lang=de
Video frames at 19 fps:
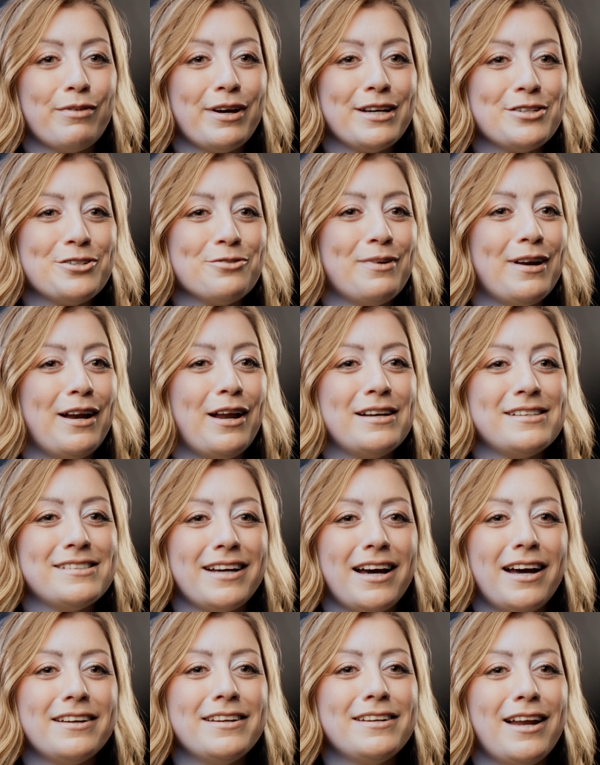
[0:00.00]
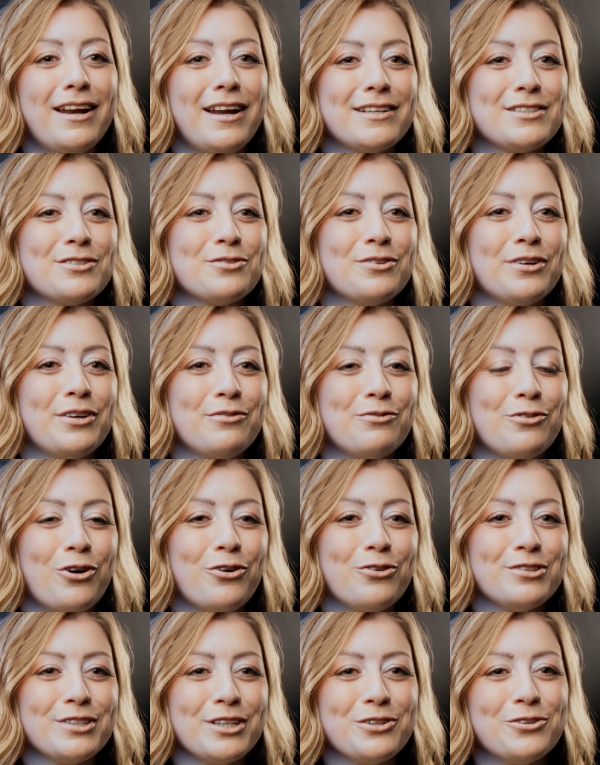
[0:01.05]
haben eigentlich überall da Niederlassungen,
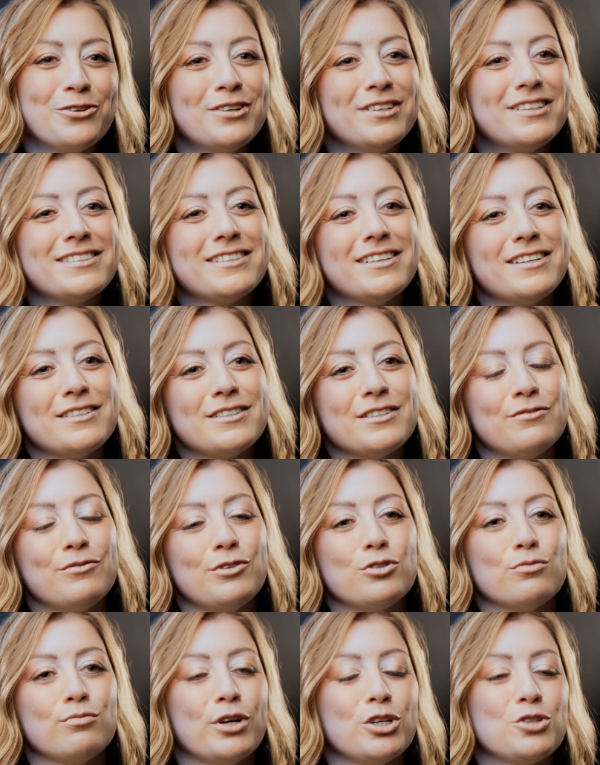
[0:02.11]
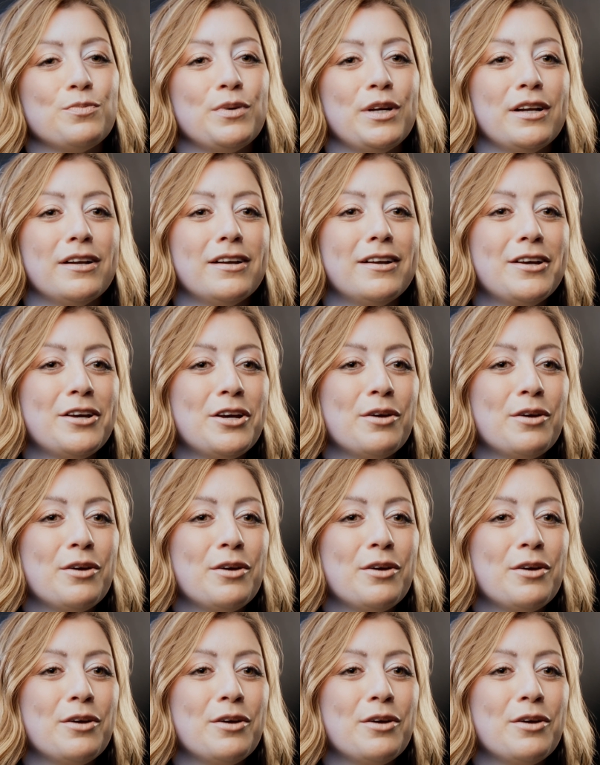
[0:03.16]
wo auch unsere Kunden sitzen, wie zum Beispiel,